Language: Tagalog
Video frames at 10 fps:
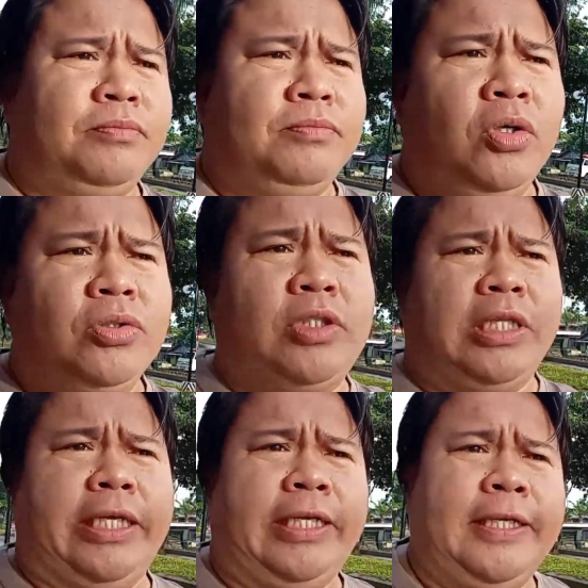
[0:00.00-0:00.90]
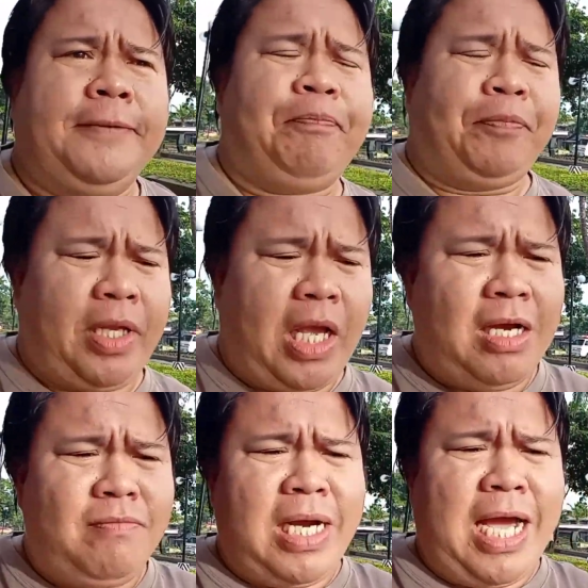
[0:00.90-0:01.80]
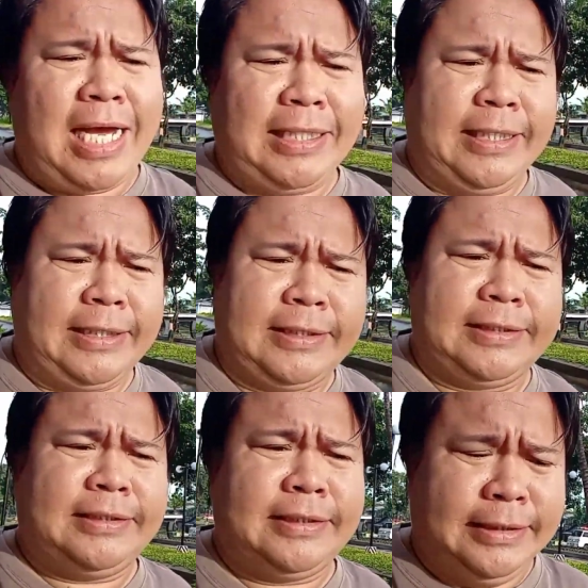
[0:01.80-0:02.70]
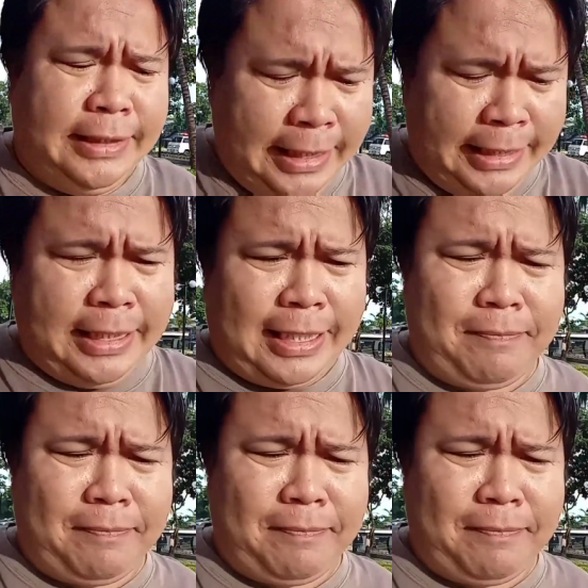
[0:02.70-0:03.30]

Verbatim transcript: mostly ang mga adik dili